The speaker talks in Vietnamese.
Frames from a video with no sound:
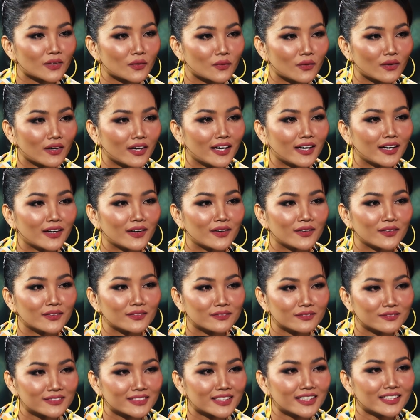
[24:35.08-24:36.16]
Wow, ừ.
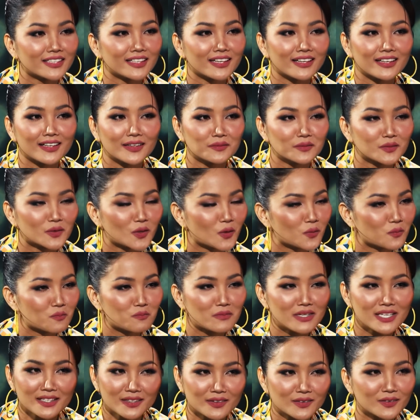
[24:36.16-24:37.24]
cái này em
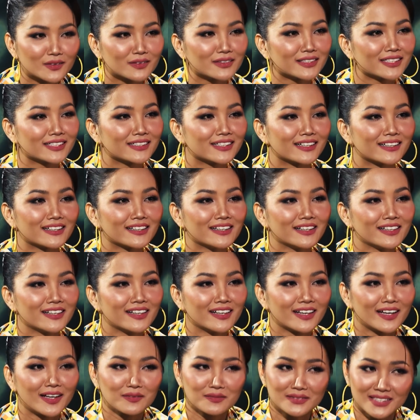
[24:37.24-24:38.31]
không biết luôn anh ạ à.
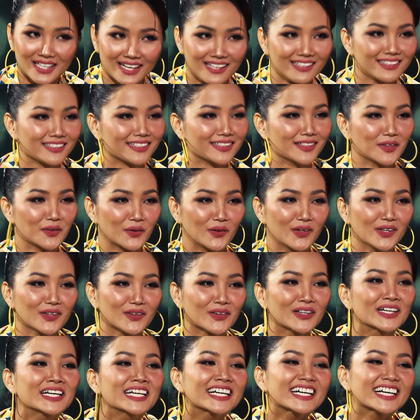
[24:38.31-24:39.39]
Em trả lời lưỡi
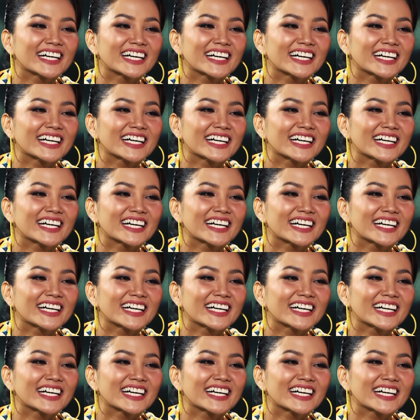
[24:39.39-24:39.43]
luôn